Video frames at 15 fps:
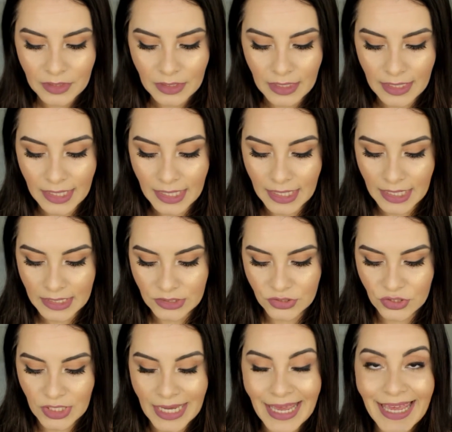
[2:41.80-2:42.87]
é,
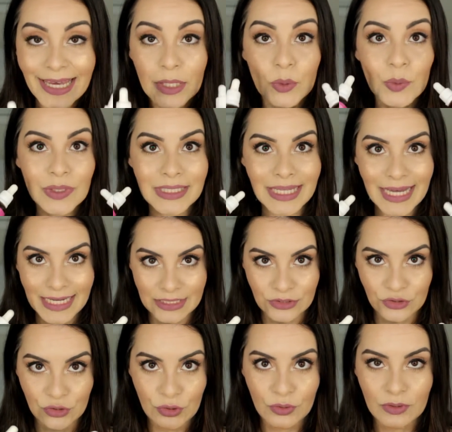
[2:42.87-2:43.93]
de regular,
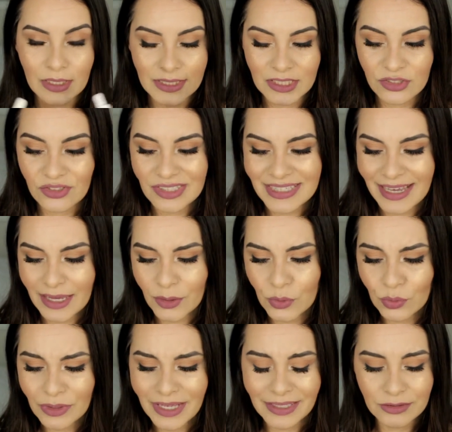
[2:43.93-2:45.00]
de, aqui diz
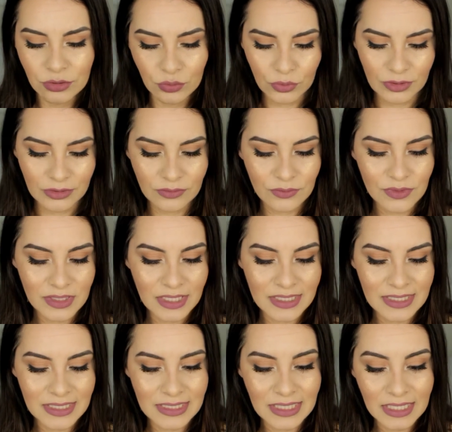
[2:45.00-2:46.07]
regulador, eu não sei
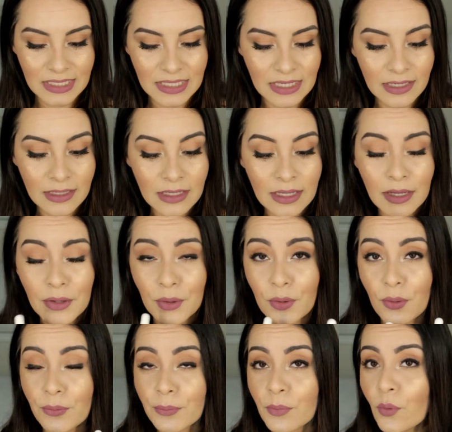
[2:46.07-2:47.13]
se seria
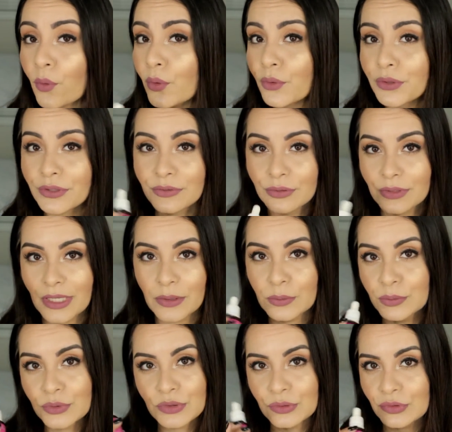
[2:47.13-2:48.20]
com muito, né,
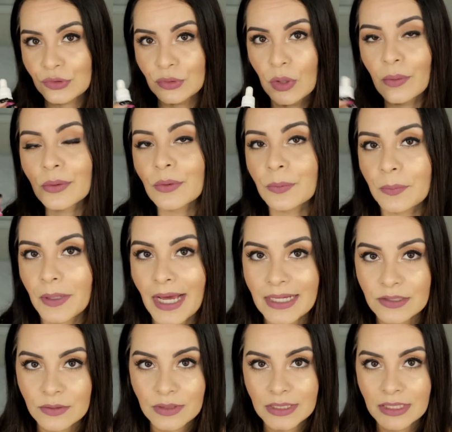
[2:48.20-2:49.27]
um uso de longo
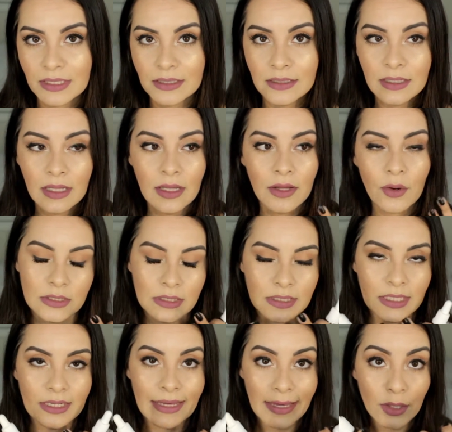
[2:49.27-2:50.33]
prazo iria
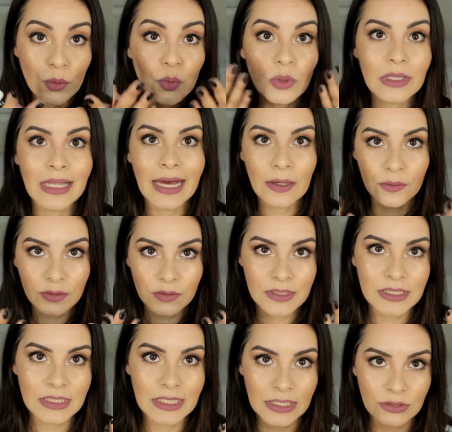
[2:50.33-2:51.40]
ia regular a
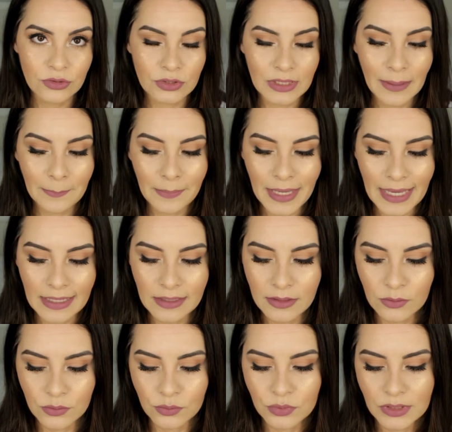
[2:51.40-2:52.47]
oleosidade da pele.
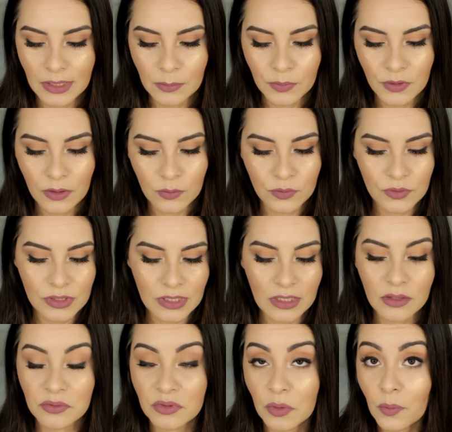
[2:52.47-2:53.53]
Eu, o tempo que eu
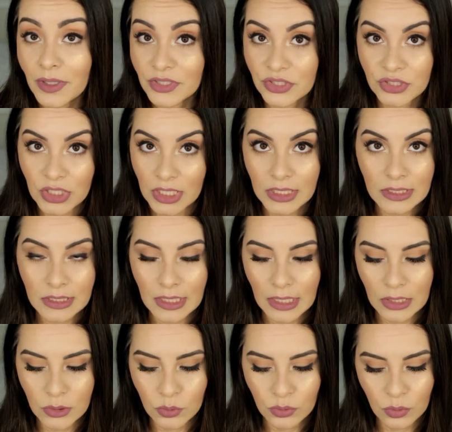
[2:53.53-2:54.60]
usei eu não achei que
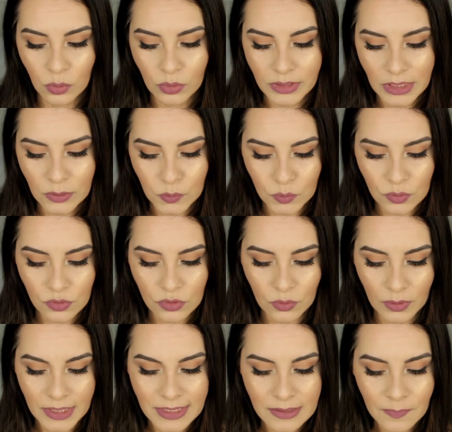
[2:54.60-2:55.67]
regulou nenhum dos
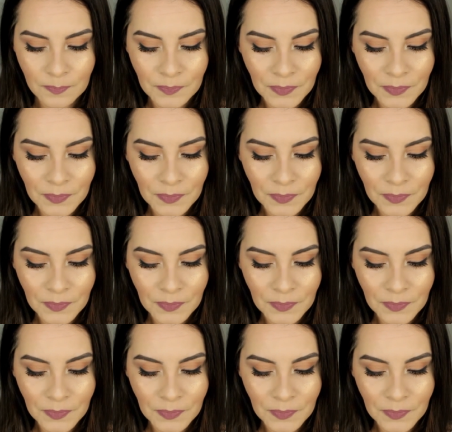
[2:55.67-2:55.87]
dois.